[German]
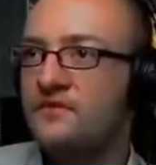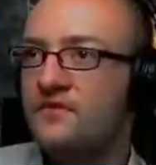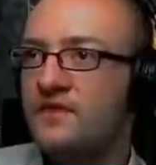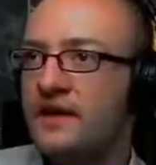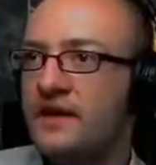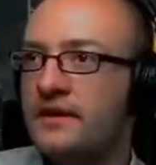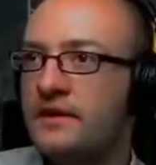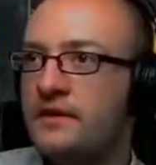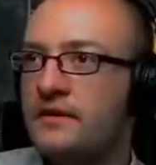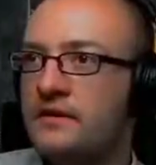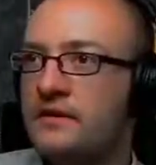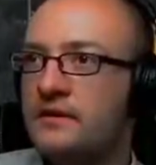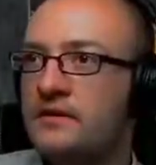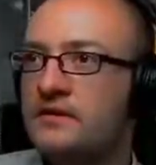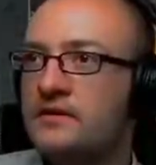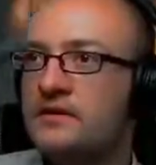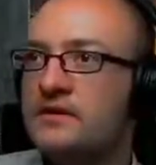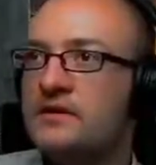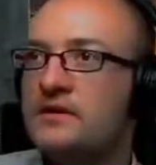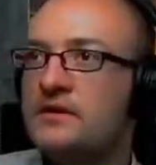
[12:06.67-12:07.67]
weil
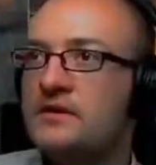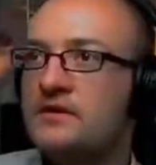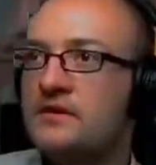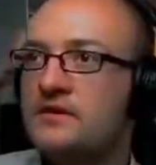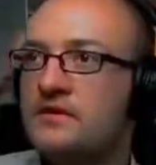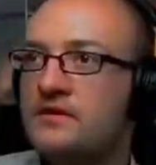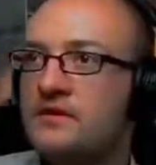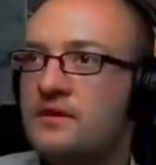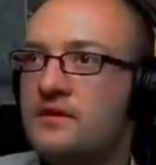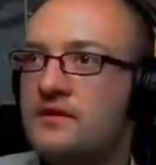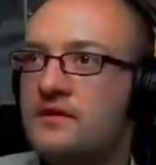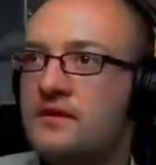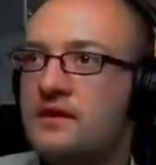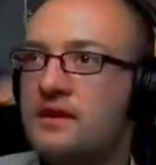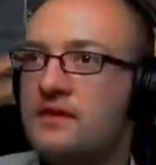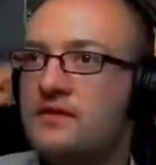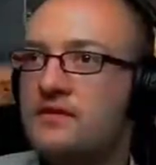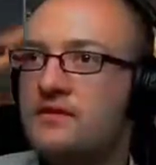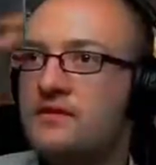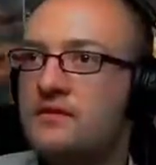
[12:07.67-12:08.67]
da sind halt die
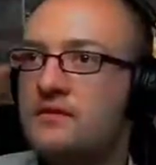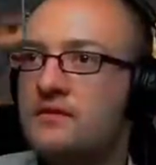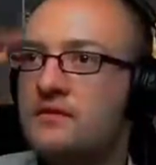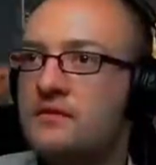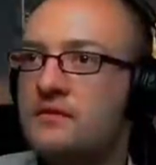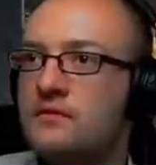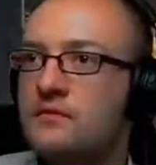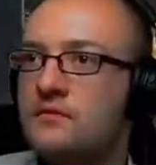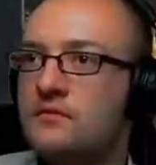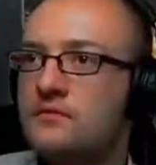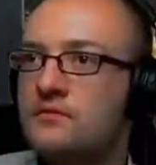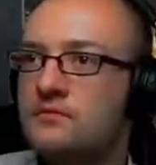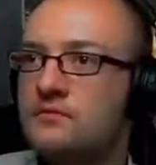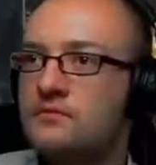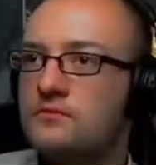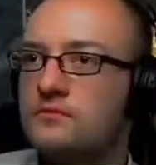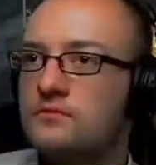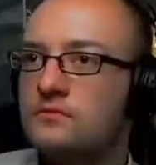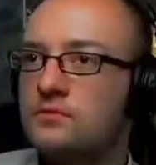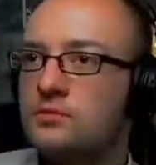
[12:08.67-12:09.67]
ganzen
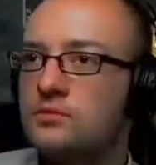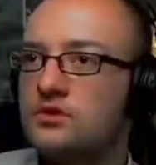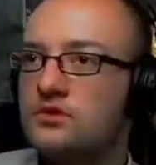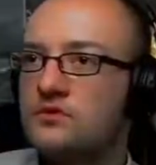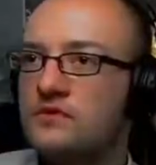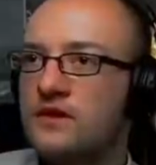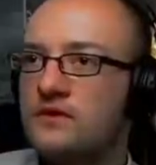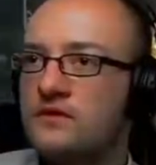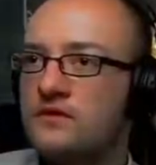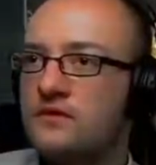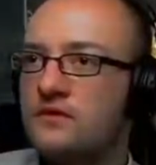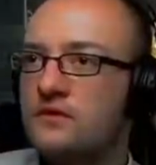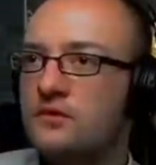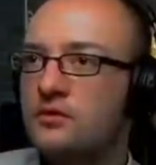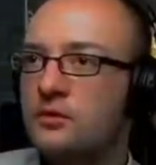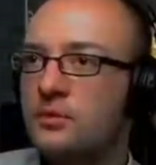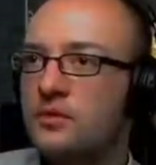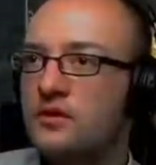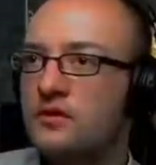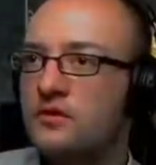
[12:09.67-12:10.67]
schwarzen
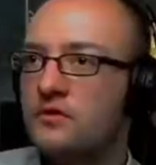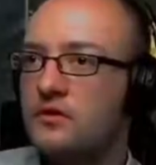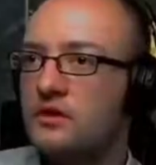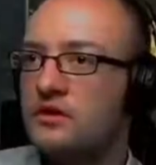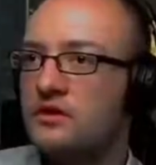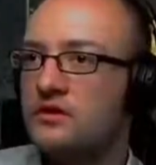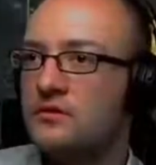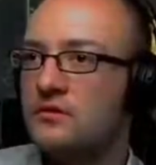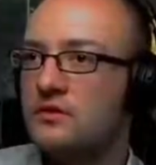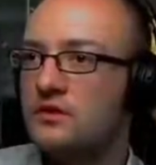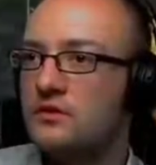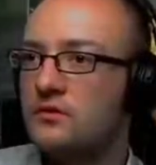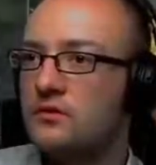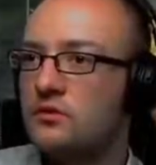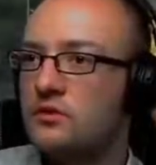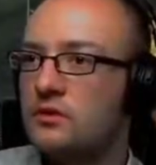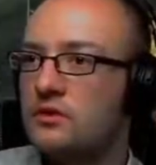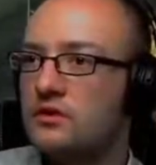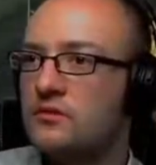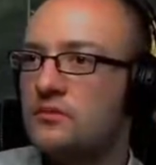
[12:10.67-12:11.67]
Typis oder die mit den
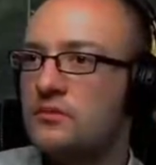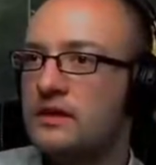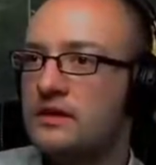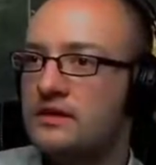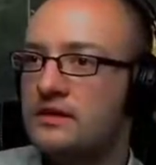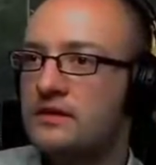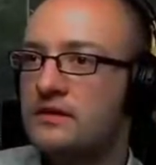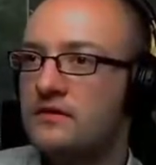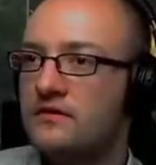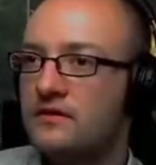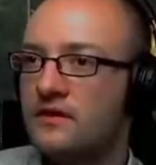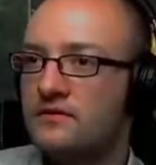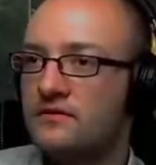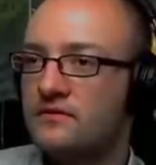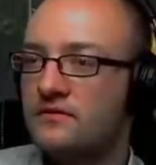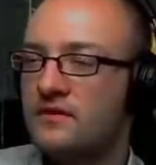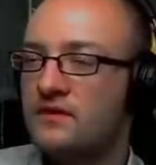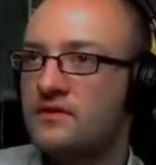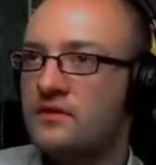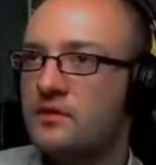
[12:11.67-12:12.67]
dunklen
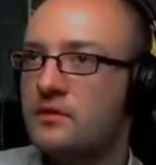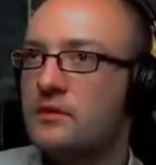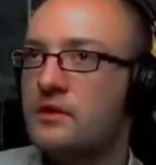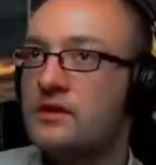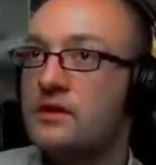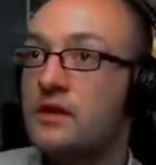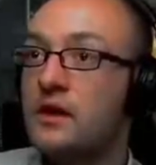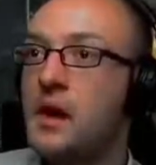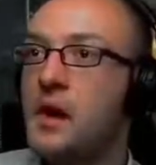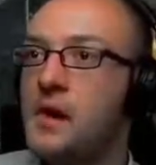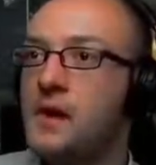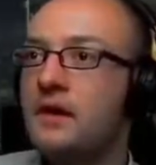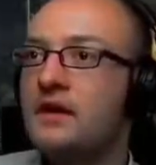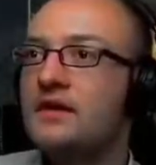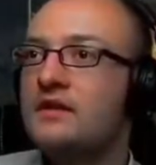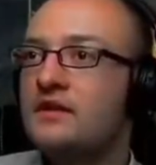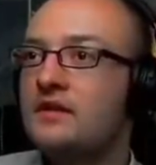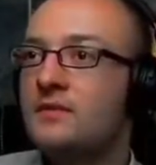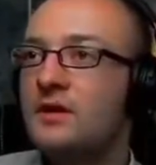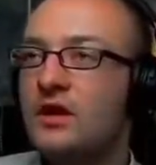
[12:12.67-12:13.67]
Magiewaffen, was auch immer da,
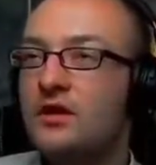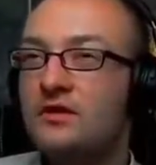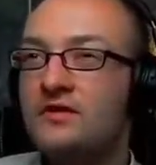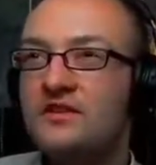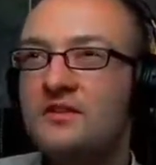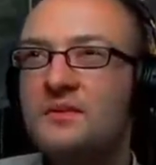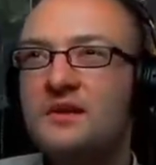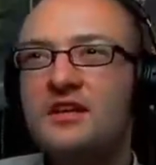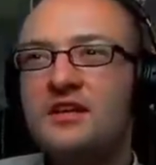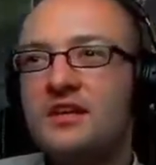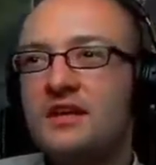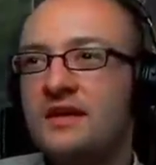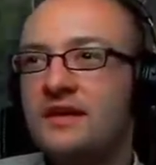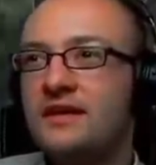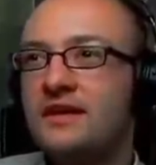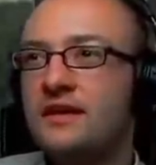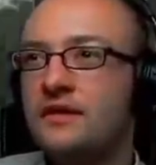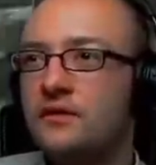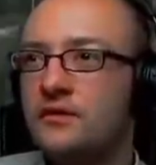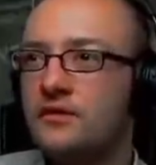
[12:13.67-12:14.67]
die man auch ziemlich
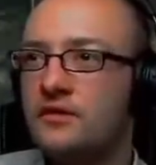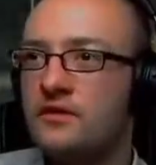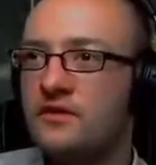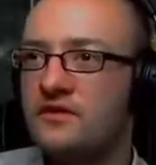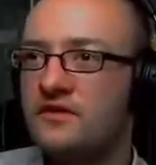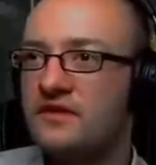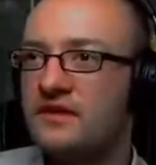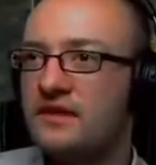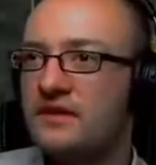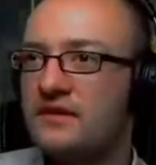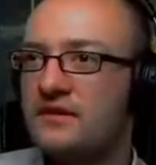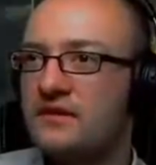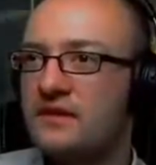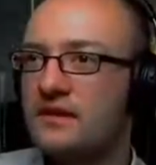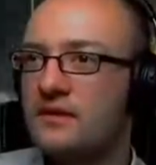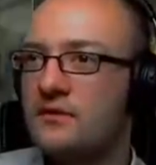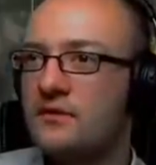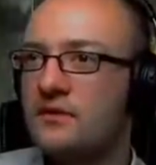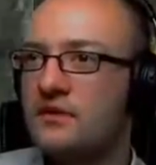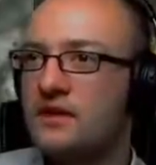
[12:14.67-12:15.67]
kacke nur staggern
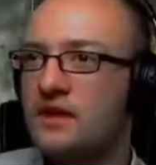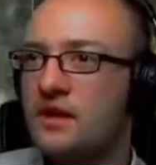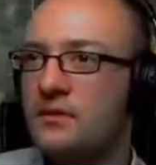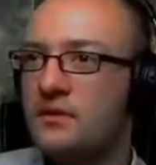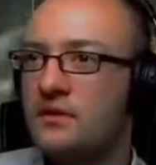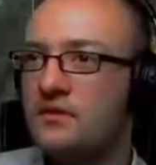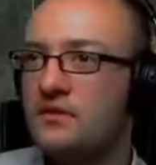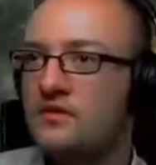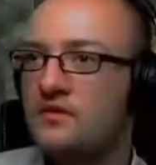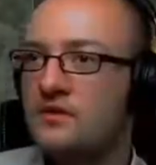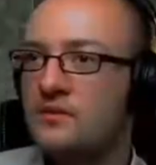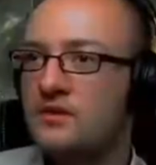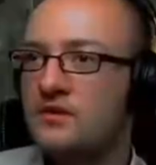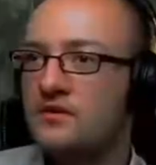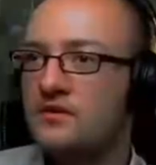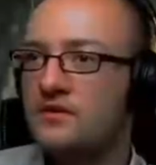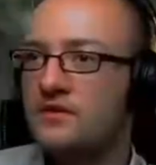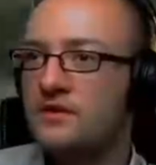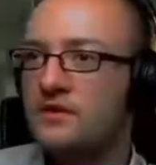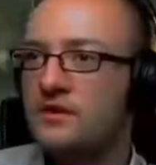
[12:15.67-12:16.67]
kann und die haben auch
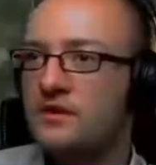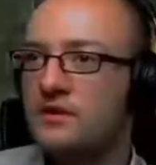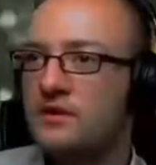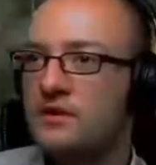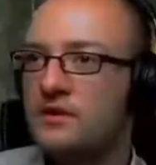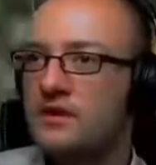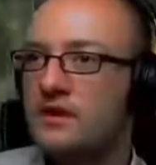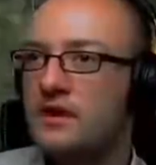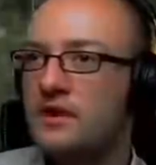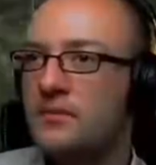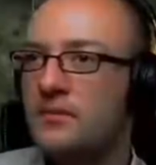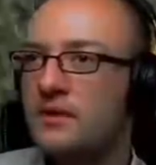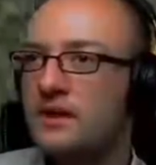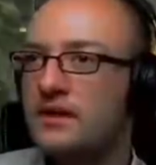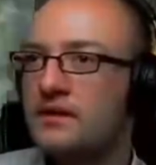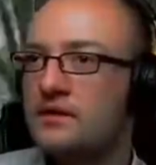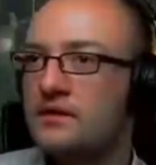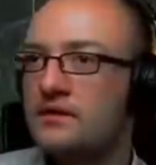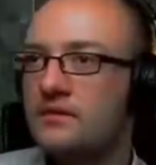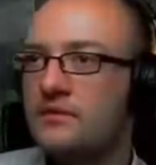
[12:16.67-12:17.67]
ziemlich viel Leben
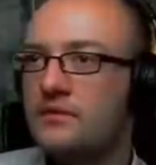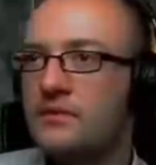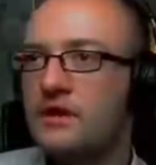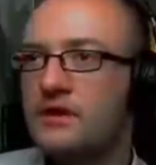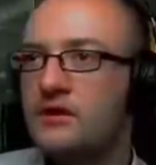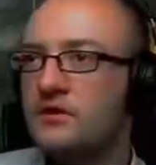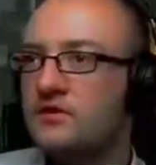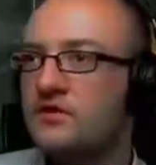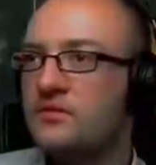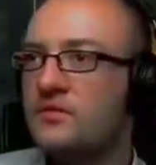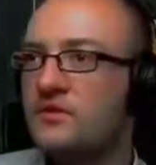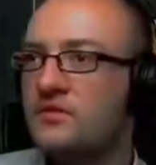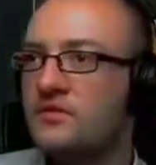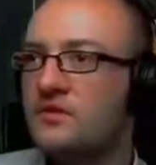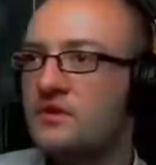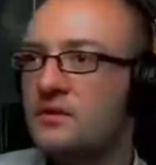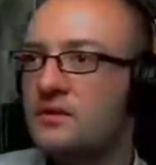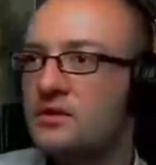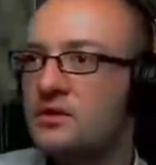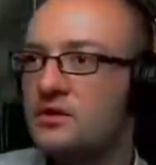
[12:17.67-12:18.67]
eigentlich und machen auch ziemlich viel
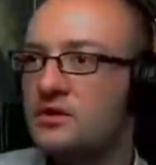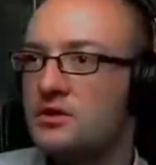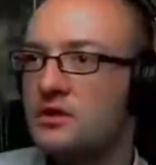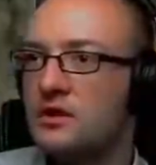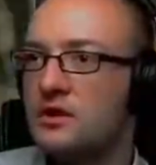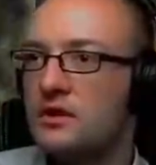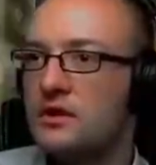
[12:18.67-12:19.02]
Damage.